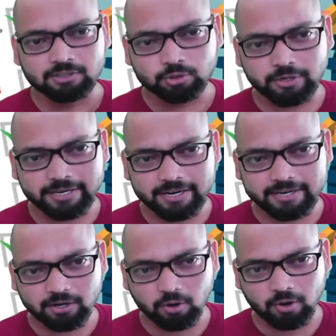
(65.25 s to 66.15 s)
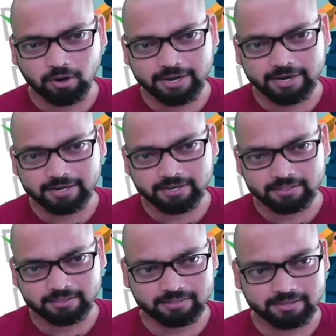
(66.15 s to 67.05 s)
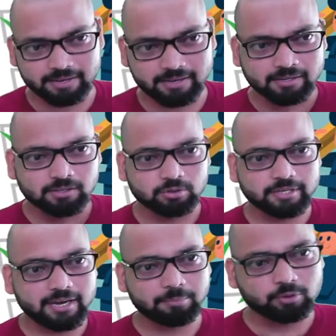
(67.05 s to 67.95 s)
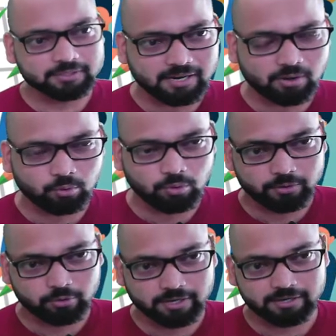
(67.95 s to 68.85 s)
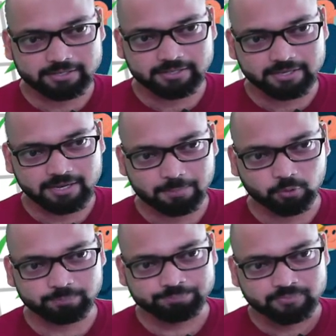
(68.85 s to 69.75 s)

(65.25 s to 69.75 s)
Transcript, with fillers: तो एक घंटा और एड कर देते हैं तो देखिए आपको कितना हुआ टोटल ये देखिए आपको